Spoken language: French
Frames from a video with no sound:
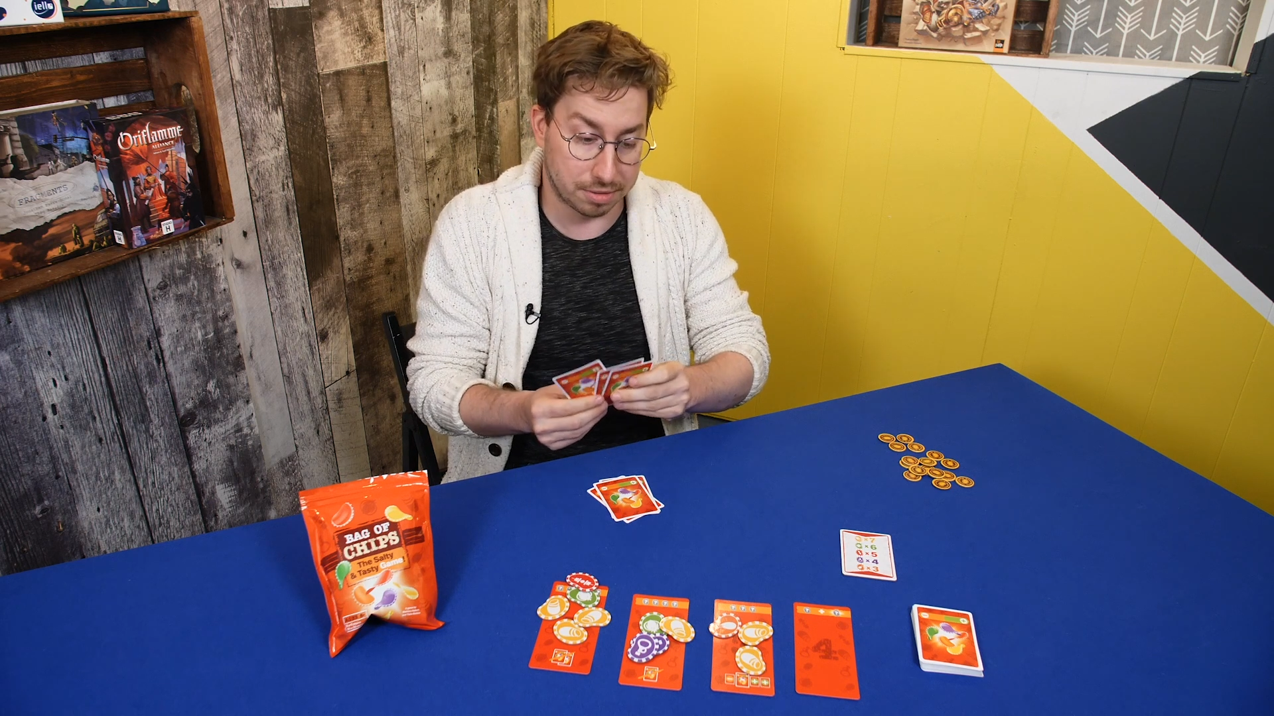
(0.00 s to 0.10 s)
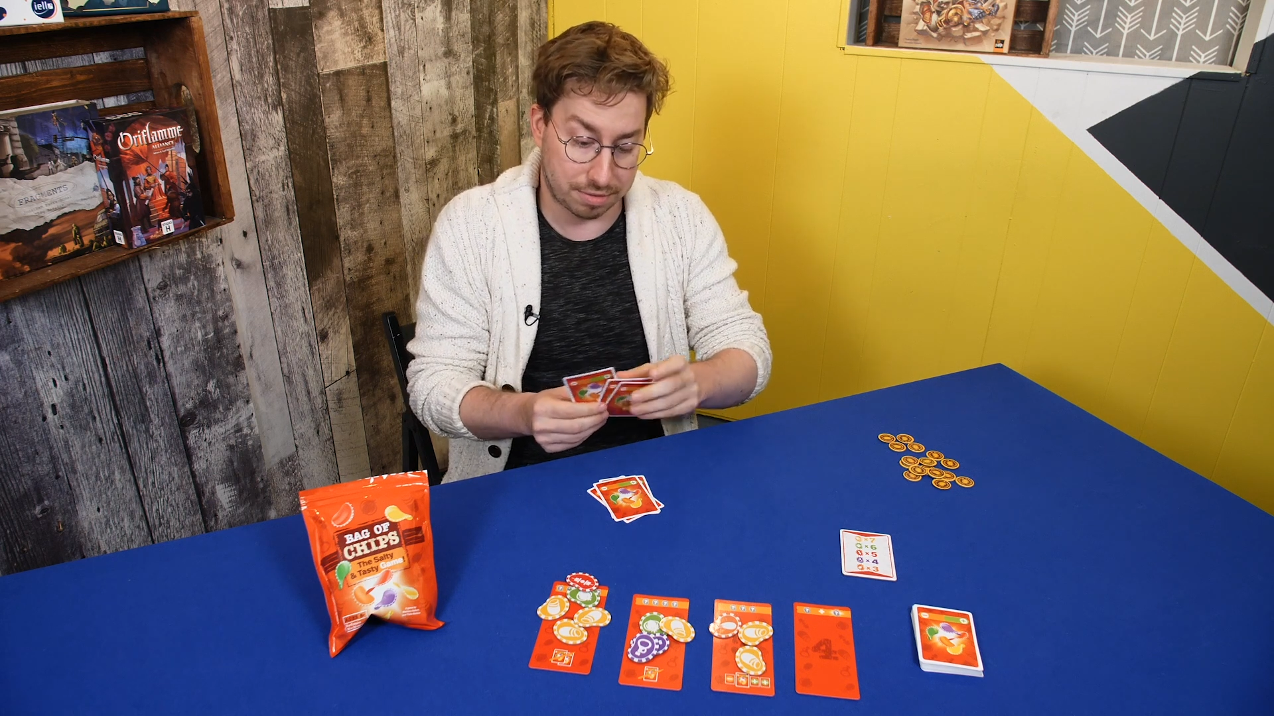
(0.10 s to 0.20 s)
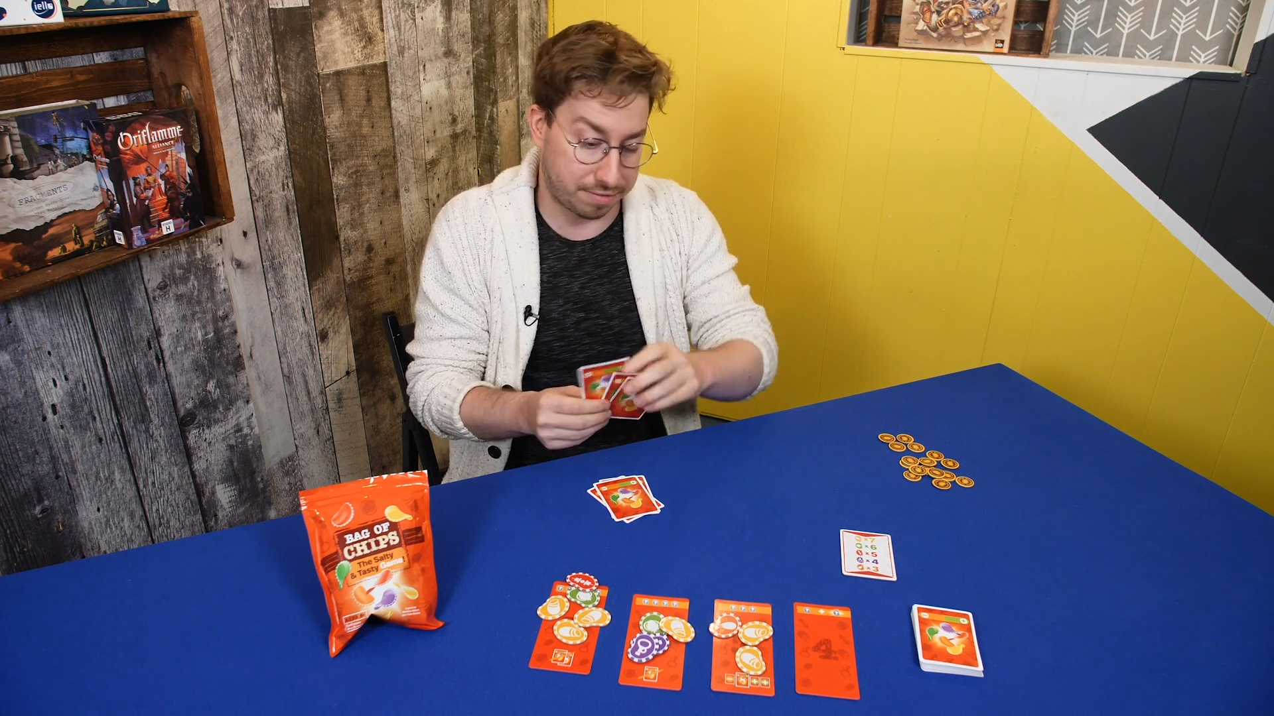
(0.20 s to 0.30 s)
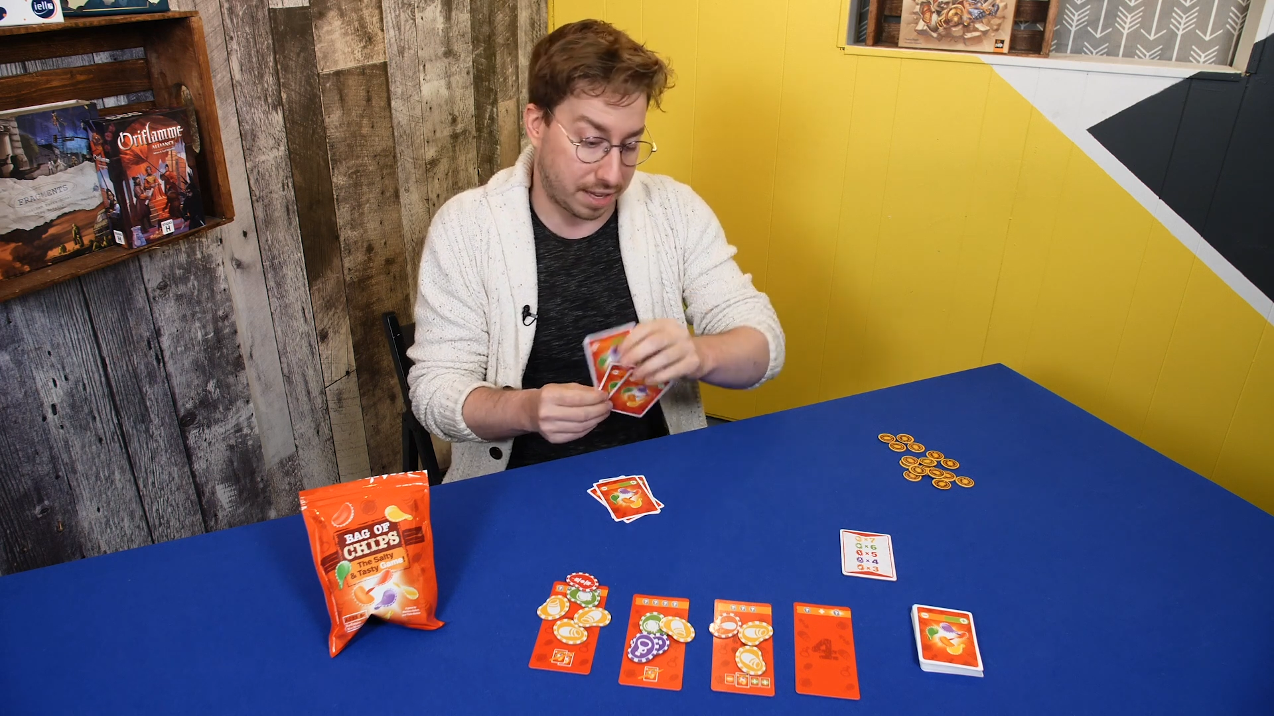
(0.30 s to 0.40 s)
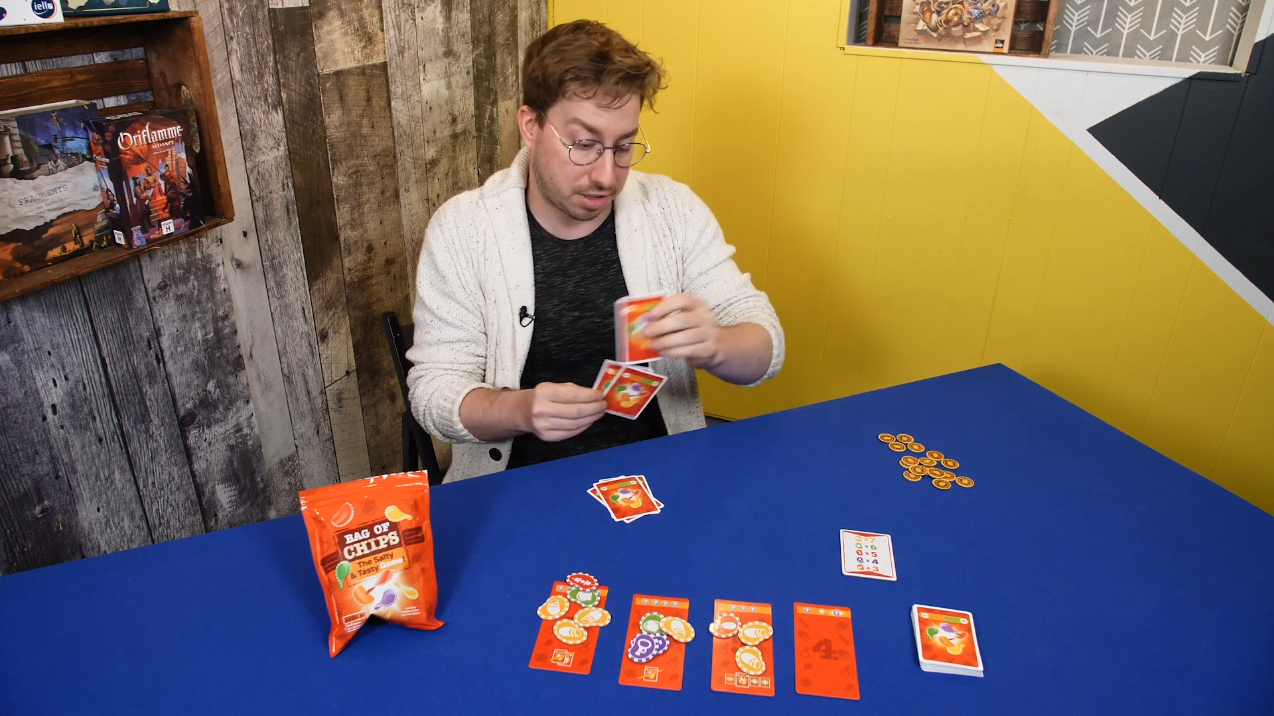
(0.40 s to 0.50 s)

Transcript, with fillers: Fait